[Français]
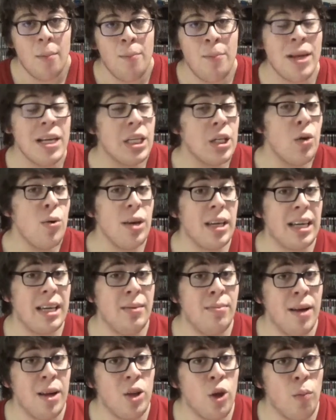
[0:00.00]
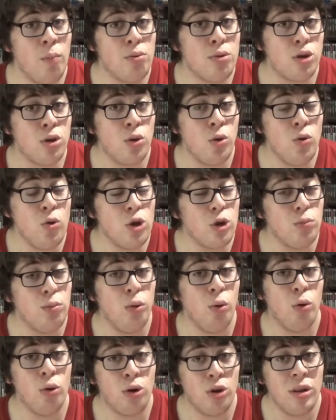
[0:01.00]
Mais ceux qui mettent un pouce rouge
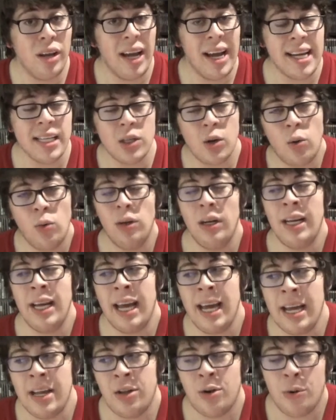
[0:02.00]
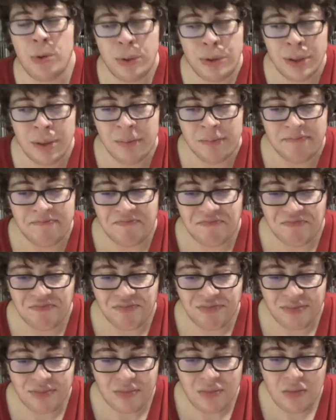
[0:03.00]
pour aucune raison, les haters,
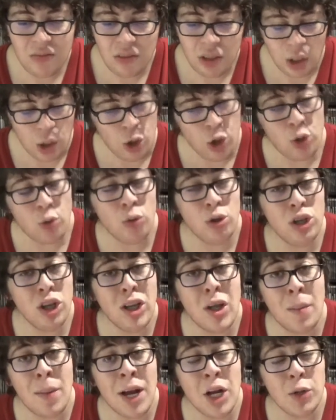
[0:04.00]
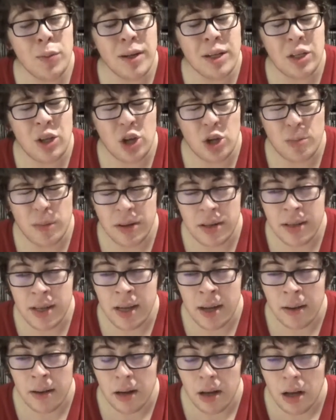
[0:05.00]
je trouve ça dommage parce que je me
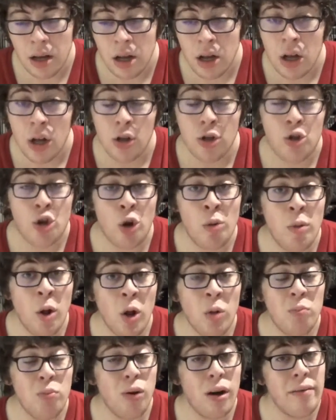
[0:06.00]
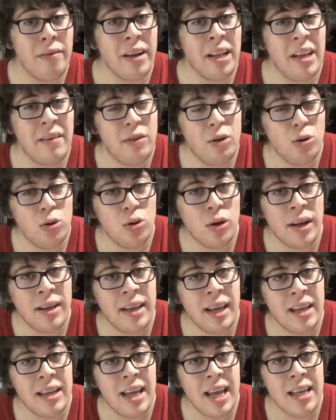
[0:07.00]
dis, tout le monde pourrait faire des vidéos sur
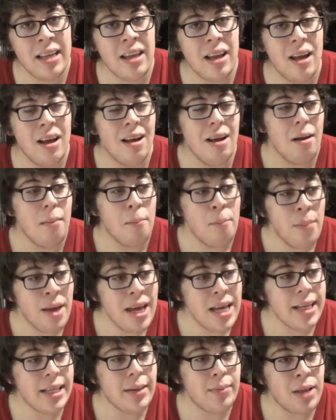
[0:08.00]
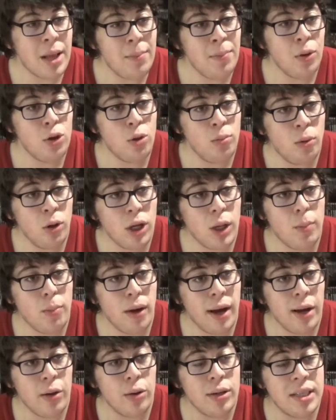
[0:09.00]
internet, mais c'est peut-être pas tout le monde qui
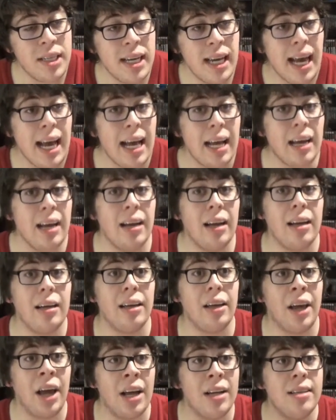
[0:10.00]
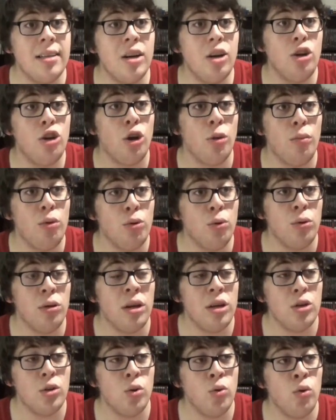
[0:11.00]
pourrait réussir à grandir une
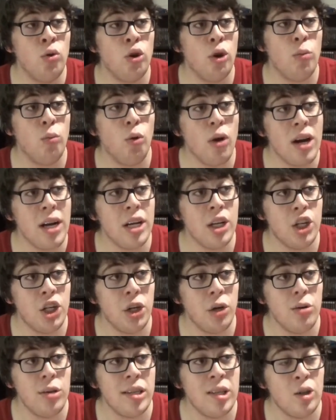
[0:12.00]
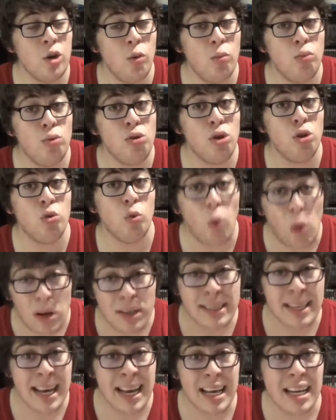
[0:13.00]
communauté. Surtout que moi, j'ai réussi ça au bout de
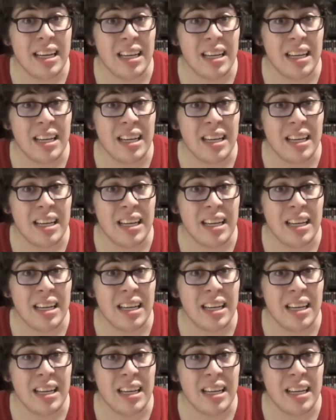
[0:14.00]
3 ans.